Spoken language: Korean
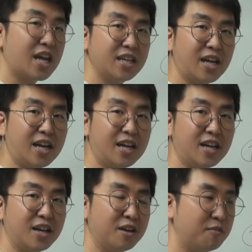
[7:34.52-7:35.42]

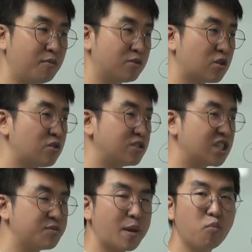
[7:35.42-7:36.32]
아니라 뭐 저는
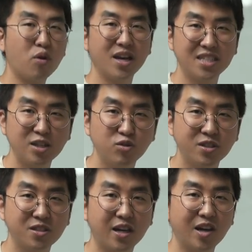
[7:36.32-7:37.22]
언제쯤 행복하게 살 수
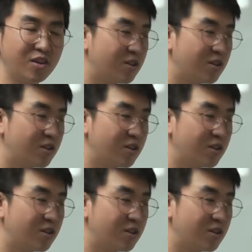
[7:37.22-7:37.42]
있을까요?